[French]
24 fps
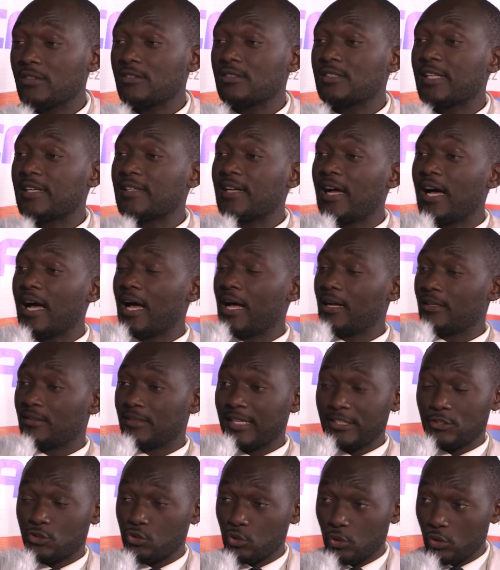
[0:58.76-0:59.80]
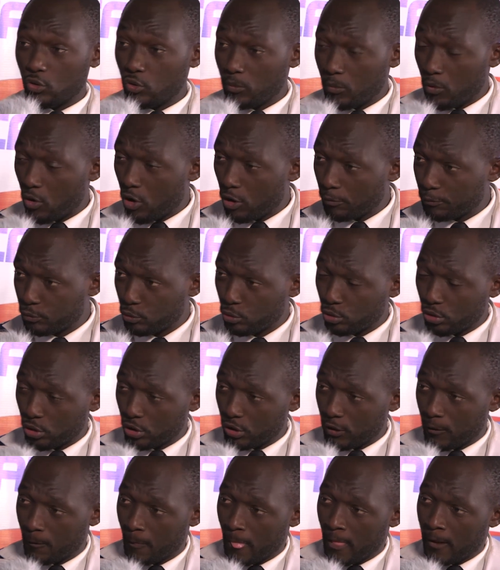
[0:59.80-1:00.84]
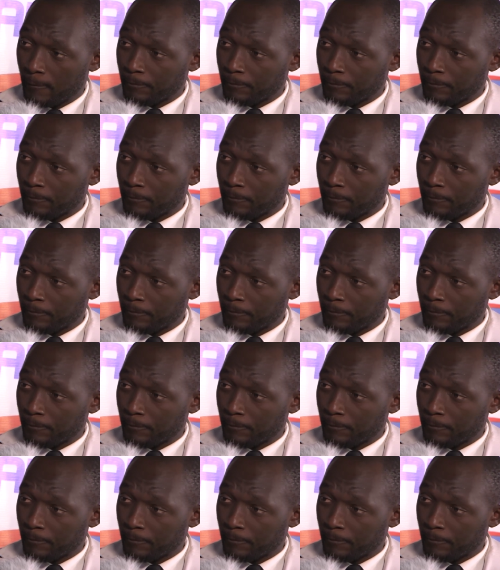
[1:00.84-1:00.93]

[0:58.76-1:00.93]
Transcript: Ndada, naturellement, pour euh,